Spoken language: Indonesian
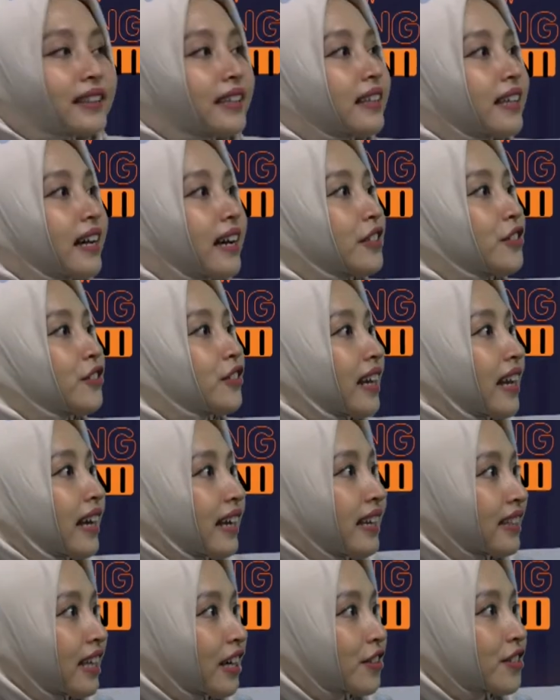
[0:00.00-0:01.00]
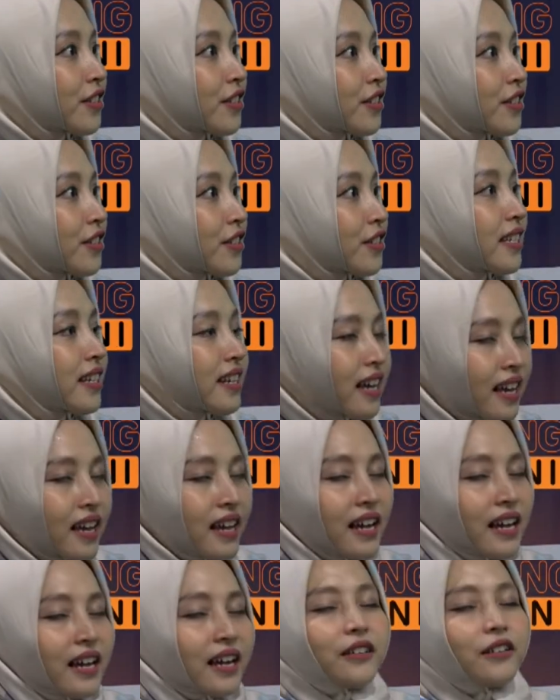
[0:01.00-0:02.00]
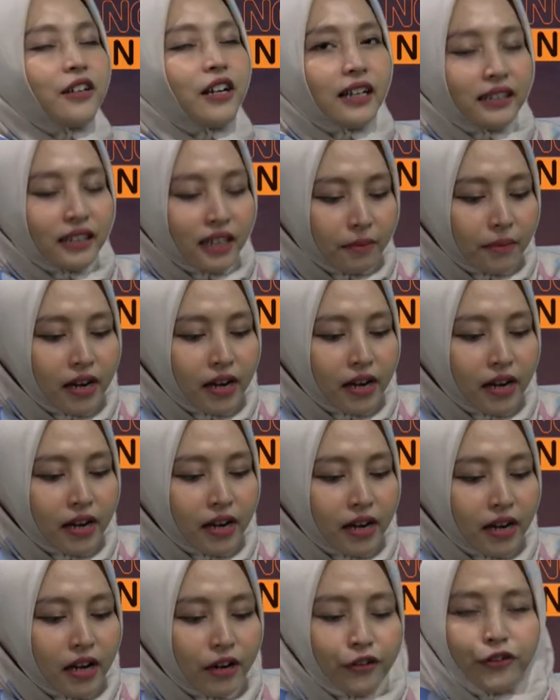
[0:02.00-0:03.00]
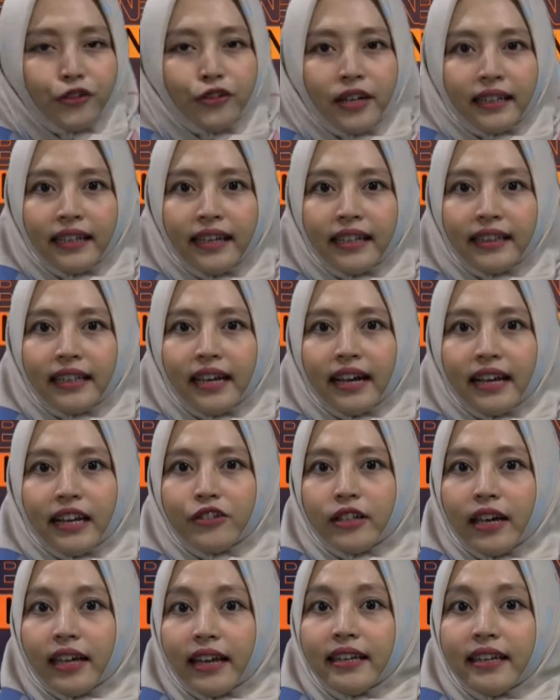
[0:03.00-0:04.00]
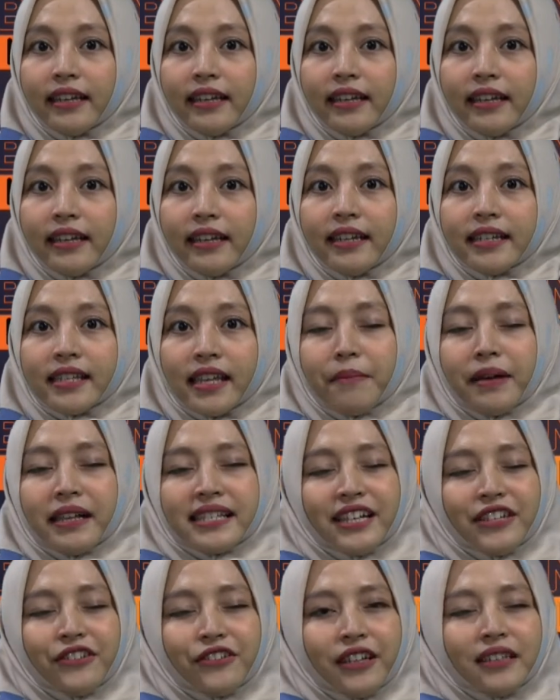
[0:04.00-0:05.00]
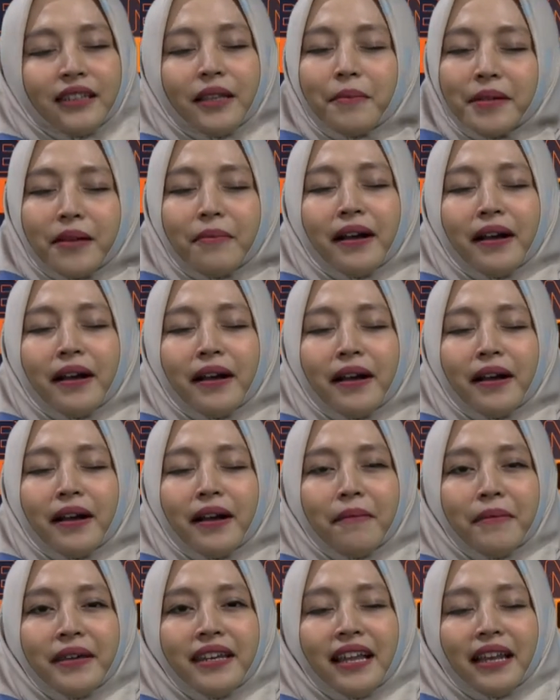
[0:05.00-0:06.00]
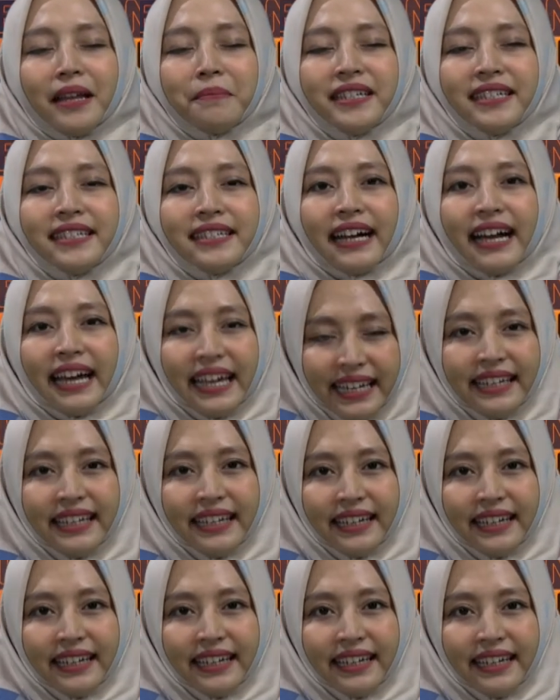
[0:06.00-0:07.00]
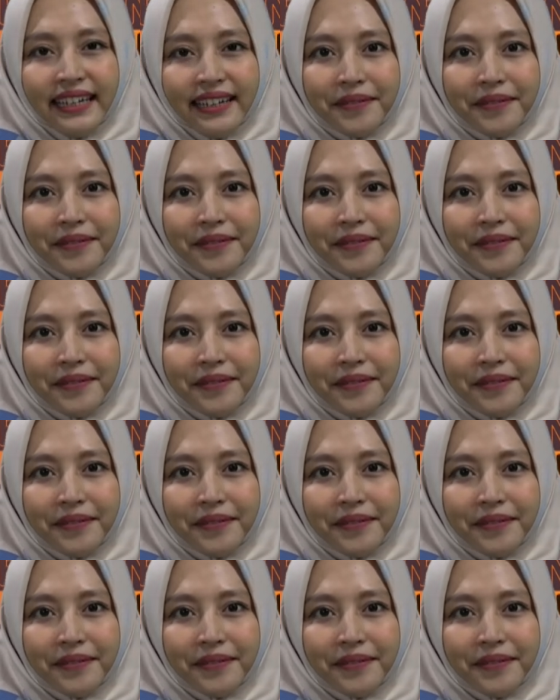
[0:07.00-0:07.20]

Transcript: kita akan lanjutkan lagi, kita harus jeda baik, doa terlebih dahulu, nanti kita akan lanjutkan lagi di segmen selanjutnya. Tetap bersama kami dalam Bincang hari ini.